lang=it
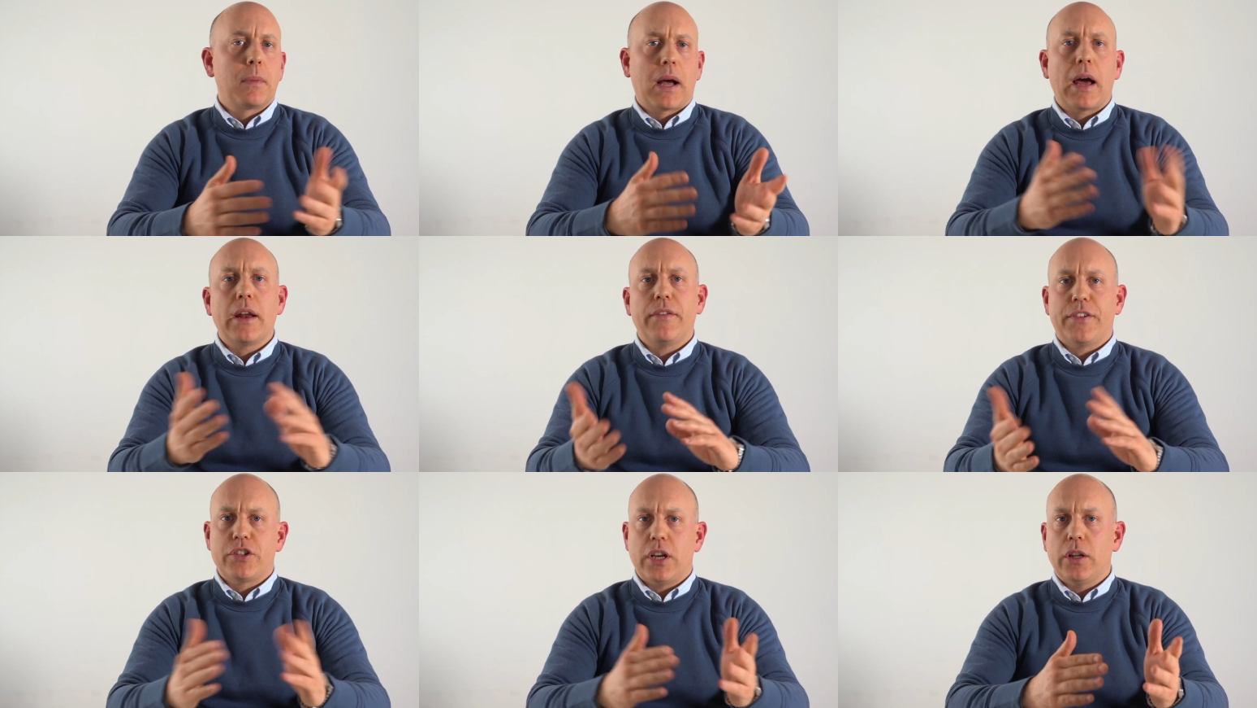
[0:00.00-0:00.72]
magari
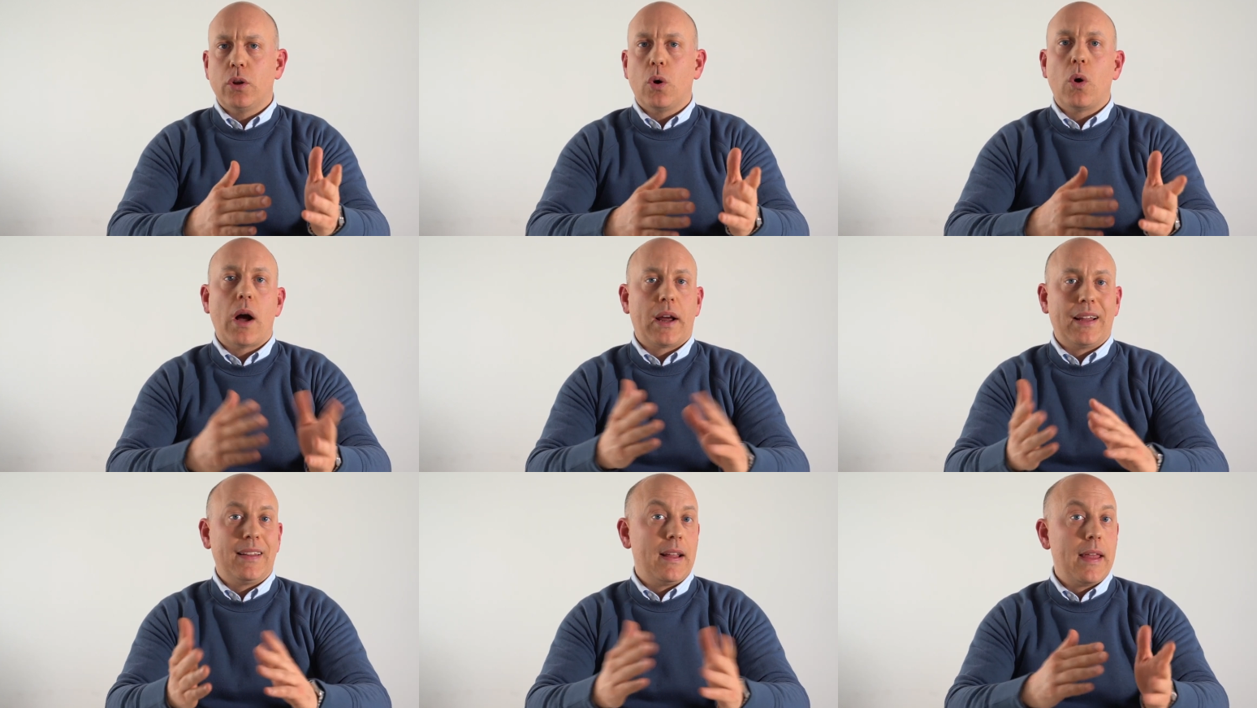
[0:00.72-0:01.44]
facendo
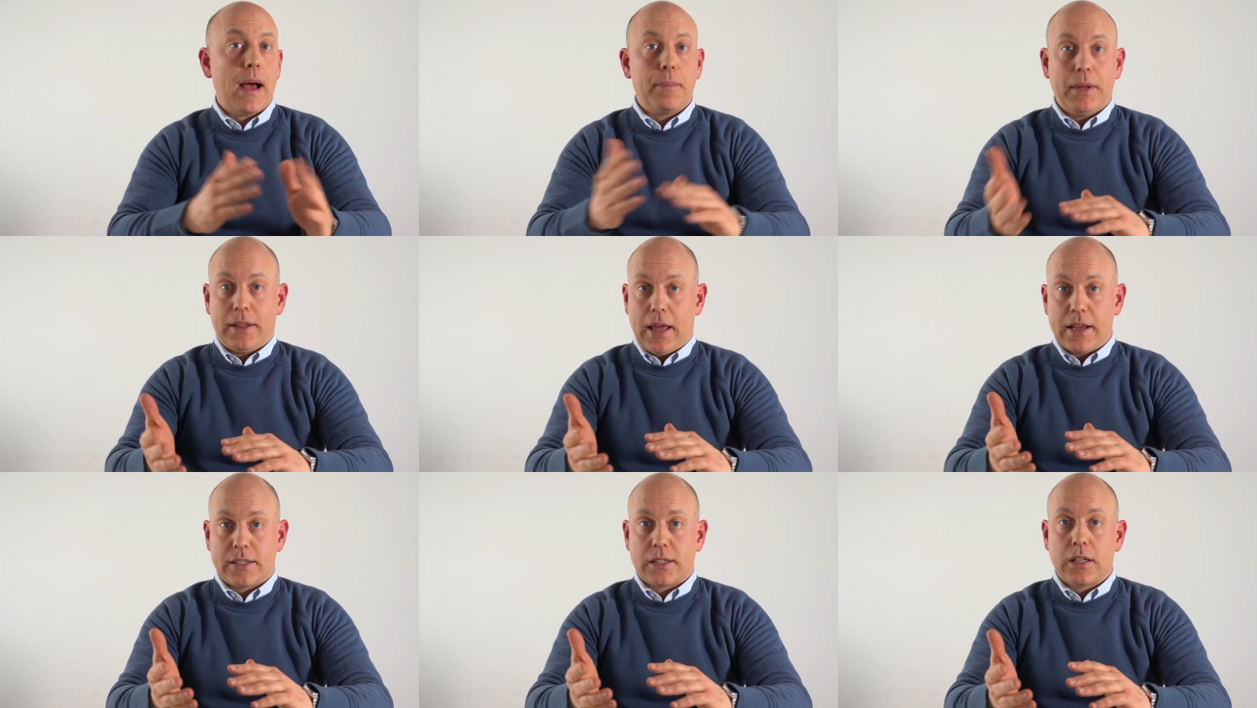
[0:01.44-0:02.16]
anche degli A-B
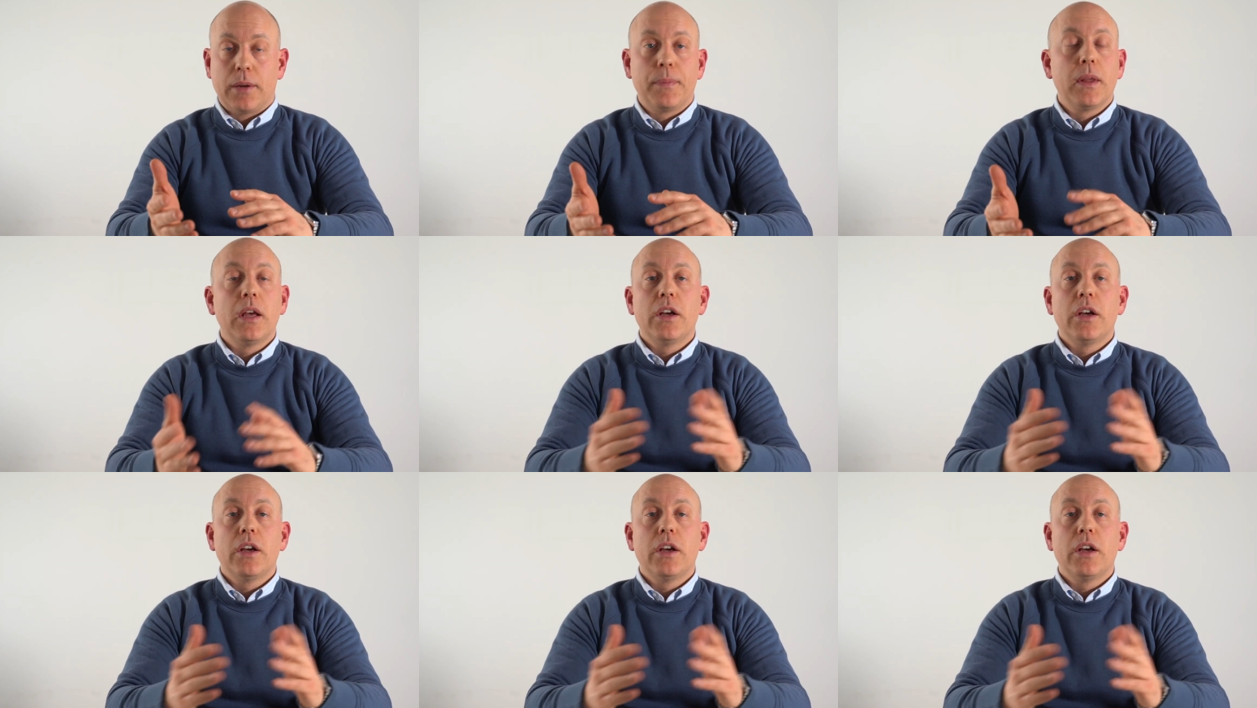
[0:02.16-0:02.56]
test,